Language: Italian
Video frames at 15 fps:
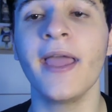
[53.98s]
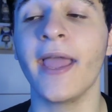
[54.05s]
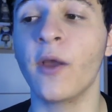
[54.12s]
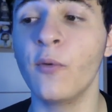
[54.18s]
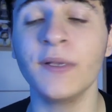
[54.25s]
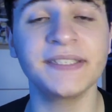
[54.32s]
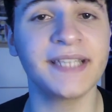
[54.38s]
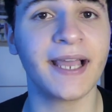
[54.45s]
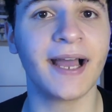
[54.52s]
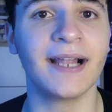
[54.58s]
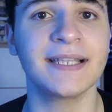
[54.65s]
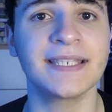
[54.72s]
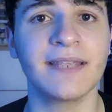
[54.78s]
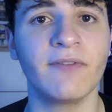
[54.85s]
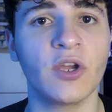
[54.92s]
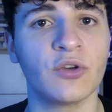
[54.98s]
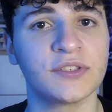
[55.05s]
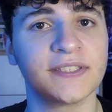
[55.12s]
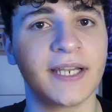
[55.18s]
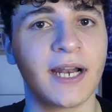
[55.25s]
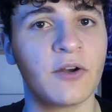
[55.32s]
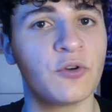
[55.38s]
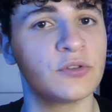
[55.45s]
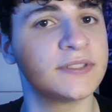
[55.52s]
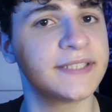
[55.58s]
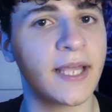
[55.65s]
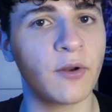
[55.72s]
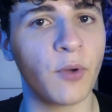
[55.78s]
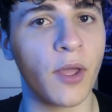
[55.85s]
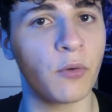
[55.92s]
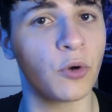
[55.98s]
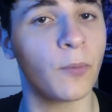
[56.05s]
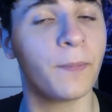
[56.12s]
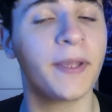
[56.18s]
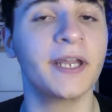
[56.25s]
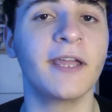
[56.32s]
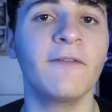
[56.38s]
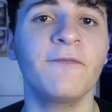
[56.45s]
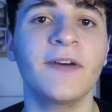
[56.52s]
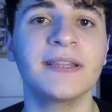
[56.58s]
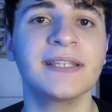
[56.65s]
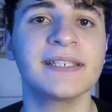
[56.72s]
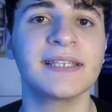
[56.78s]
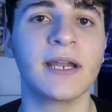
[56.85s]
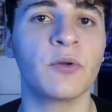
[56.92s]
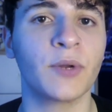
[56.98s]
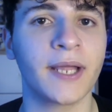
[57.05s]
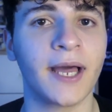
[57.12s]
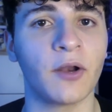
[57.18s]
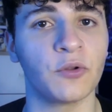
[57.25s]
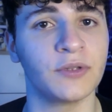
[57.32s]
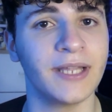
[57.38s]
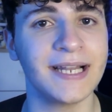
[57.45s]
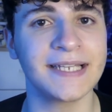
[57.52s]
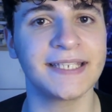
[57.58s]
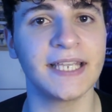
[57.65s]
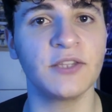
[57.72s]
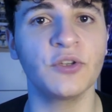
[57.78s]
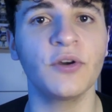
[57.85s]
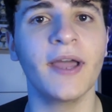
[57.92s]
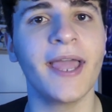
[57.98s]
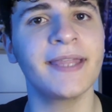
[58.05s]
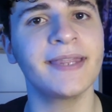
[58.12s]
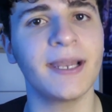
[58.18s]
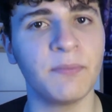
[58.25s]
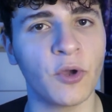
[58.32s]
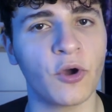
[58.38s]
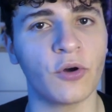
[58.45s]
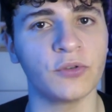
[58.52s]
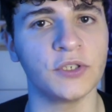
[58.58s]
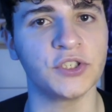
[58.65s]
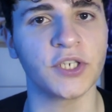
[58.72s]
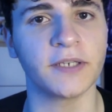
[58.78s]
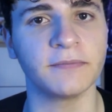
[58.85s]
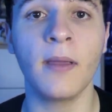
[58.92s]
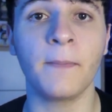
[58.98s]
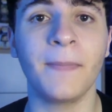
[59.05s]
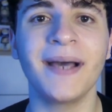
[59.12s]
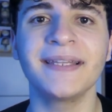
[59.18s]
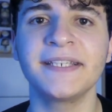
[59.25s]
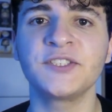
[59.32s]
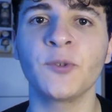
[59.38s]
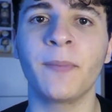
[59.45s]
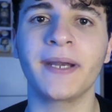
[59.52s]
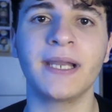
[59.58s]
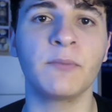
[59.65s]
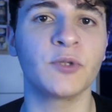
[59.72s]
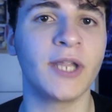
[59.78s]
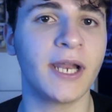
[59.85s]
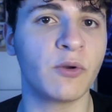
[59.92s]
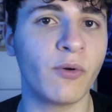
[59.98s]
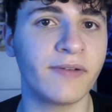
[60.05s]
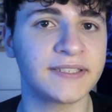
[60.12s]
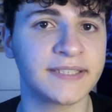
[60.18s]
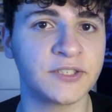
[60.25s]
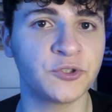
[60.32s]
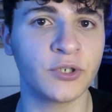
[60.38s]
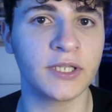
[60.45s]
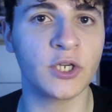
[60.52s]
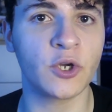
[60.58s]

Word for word: e queste calze vi costeranno 0 euro, perché infatti sarà un regalo del sito e del mio codice. Ma adesso parliamo della nuova stagione di